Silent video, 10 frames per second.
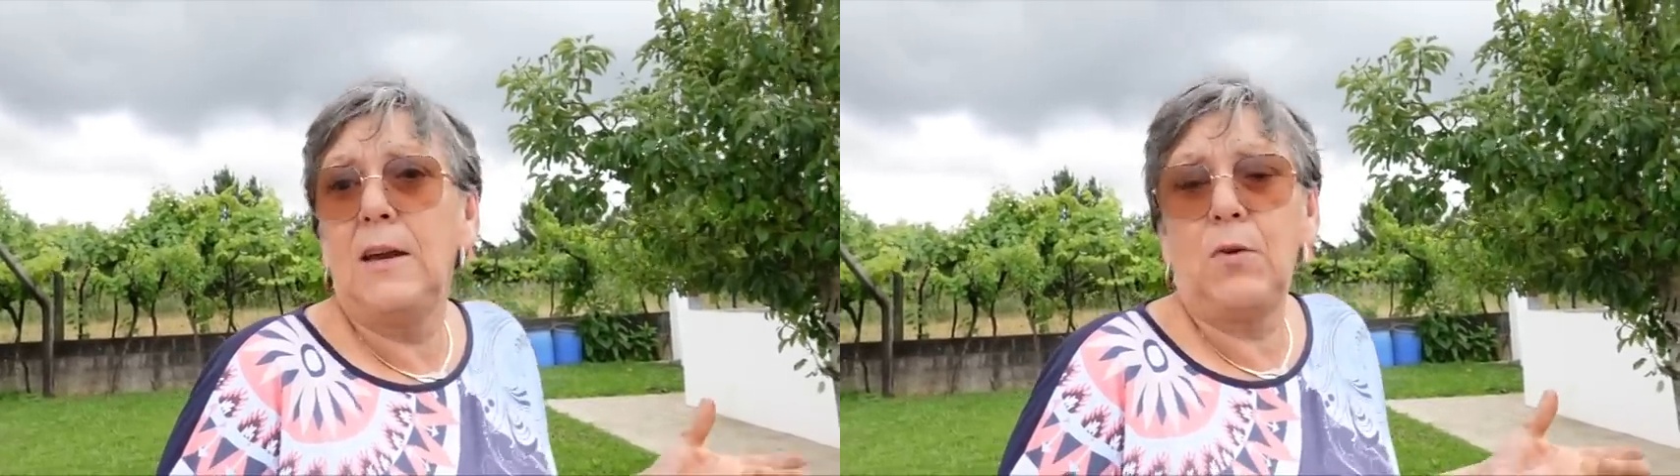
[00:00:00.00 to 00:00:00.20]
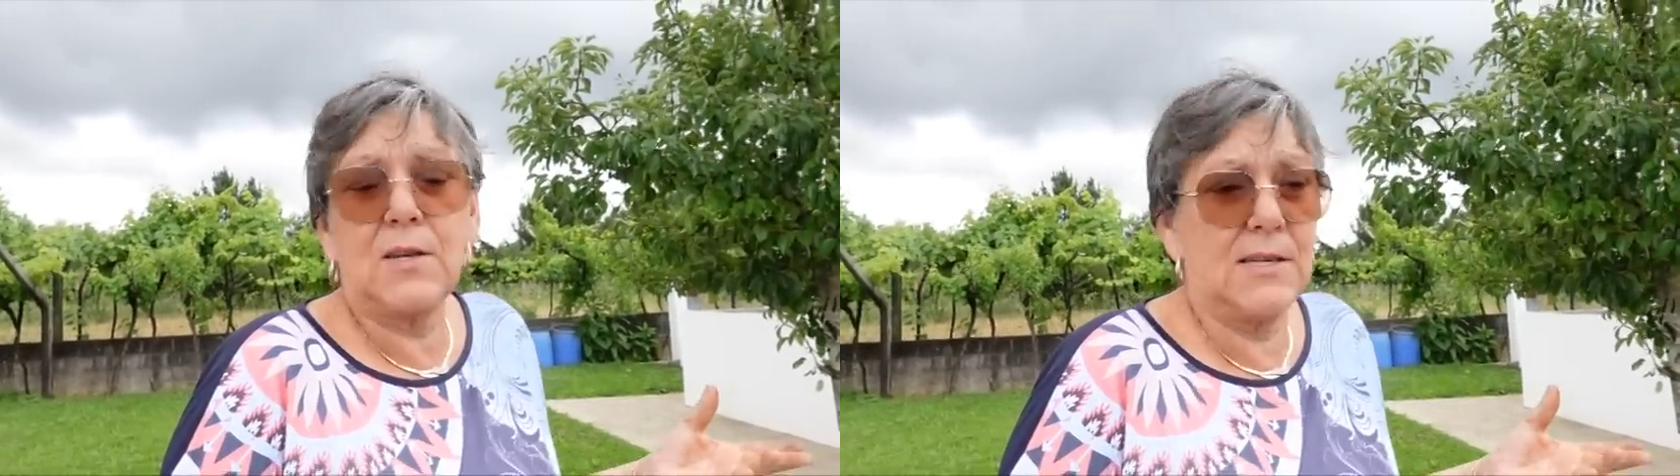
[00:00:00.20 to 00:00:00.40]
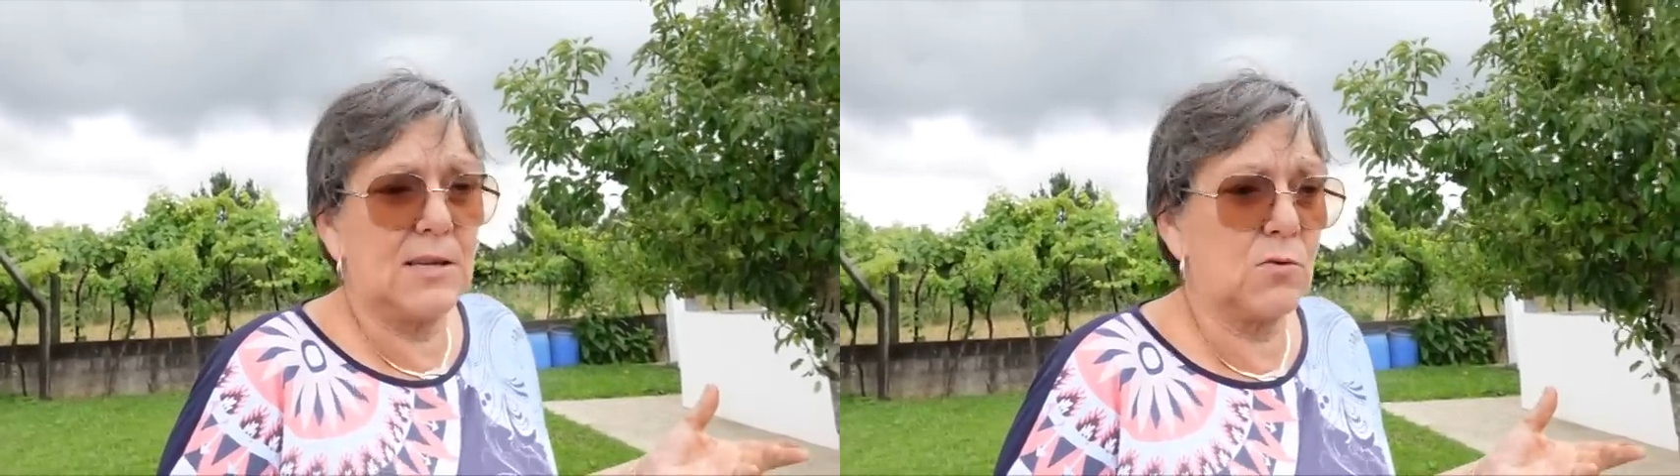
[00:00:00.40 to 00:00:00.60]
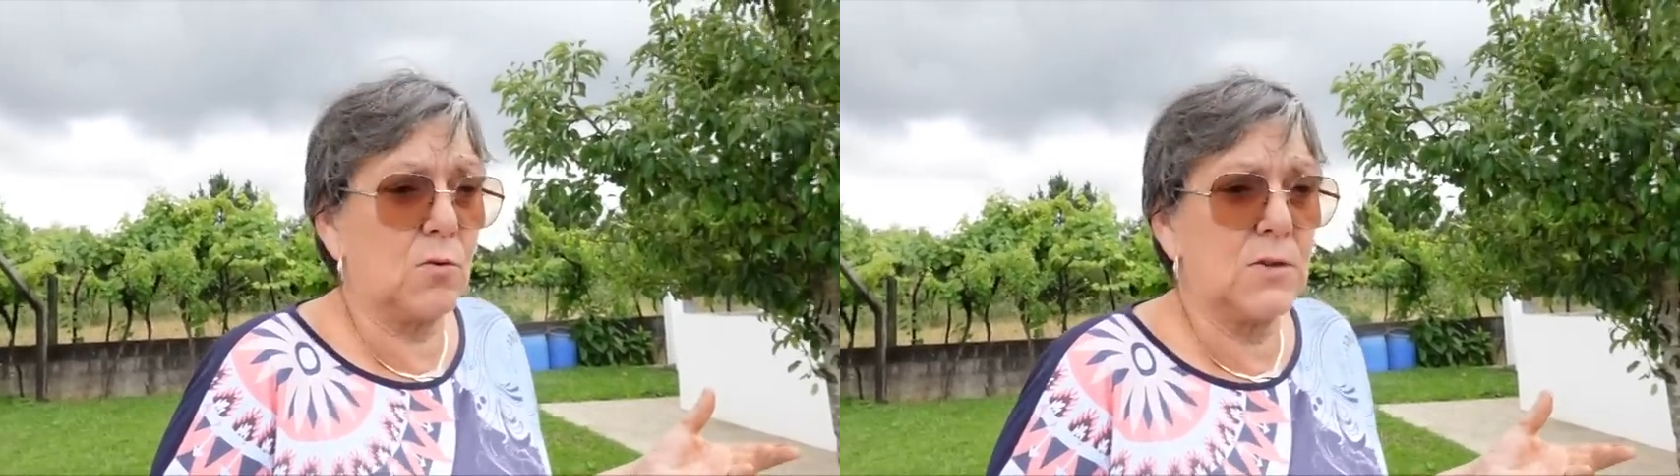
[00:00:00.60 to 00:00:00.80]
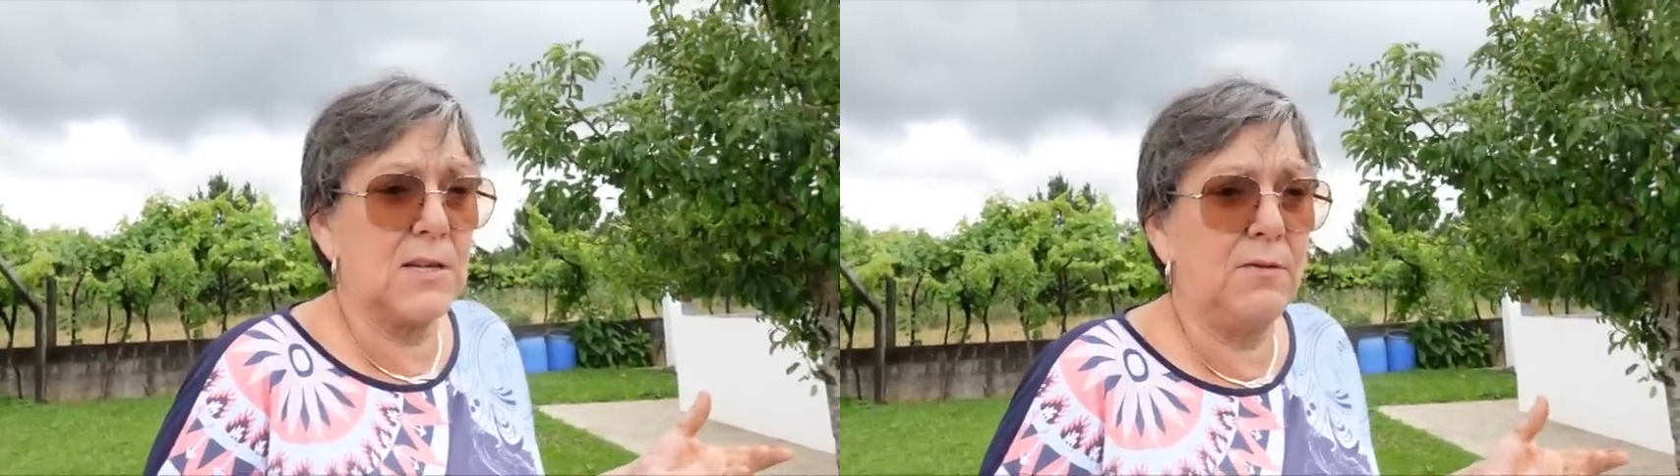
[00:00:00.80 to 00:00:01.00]
voir si ça se
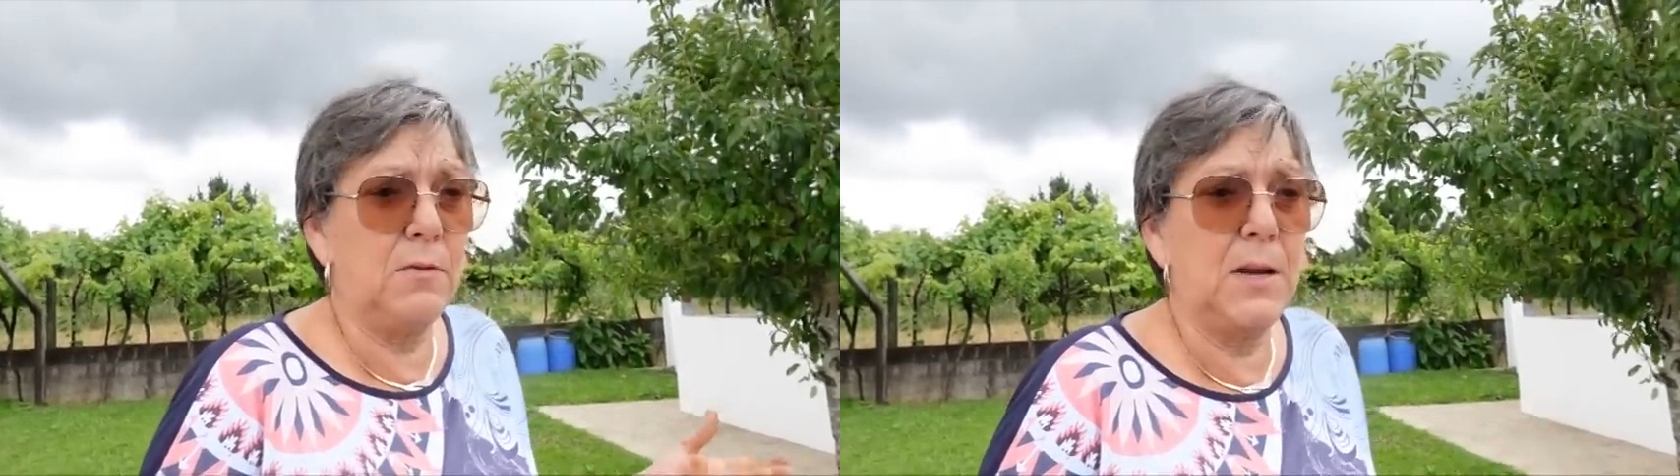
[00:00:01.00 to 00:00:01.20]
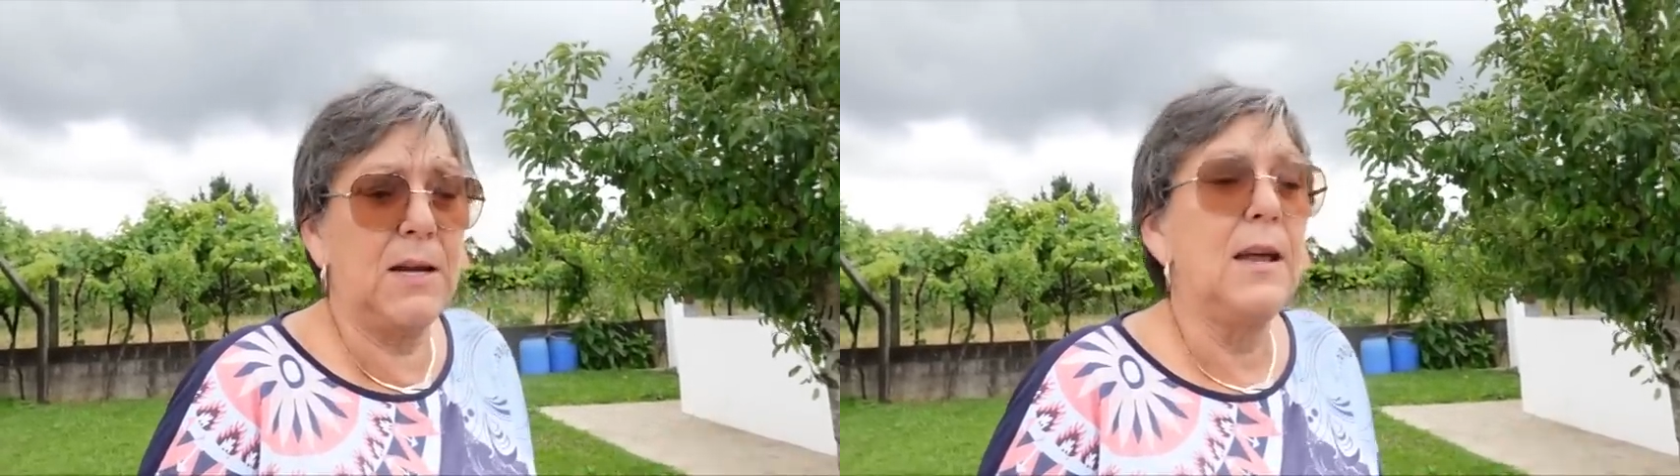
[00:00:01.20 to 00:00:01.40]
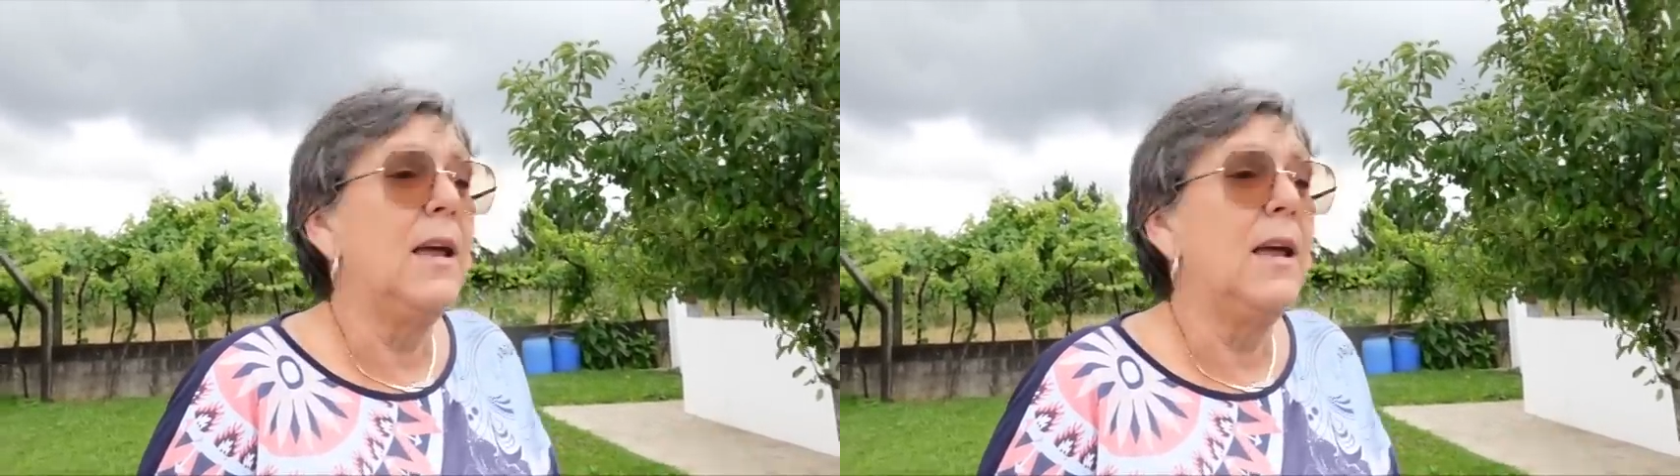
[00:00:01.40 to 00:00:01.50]
conserve bien.